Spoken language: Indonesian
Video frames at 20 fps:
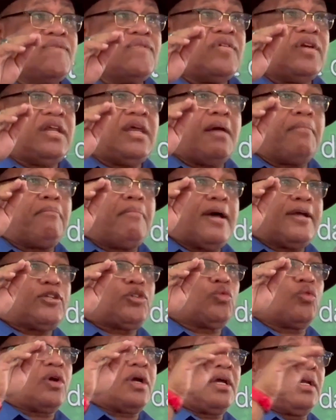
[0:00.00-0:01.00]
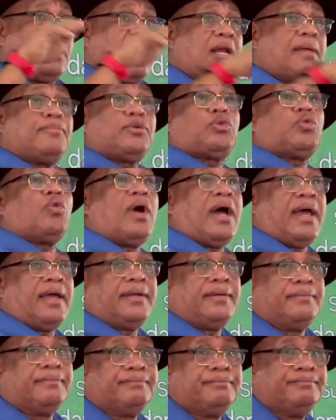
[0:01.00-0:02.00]
dia masuk ke dalam
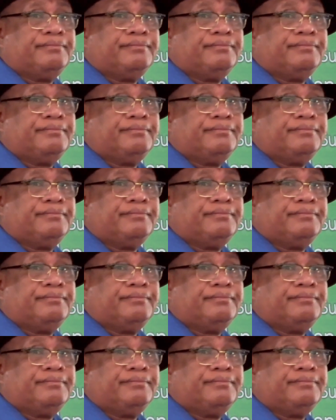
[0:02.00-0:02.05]
sungai.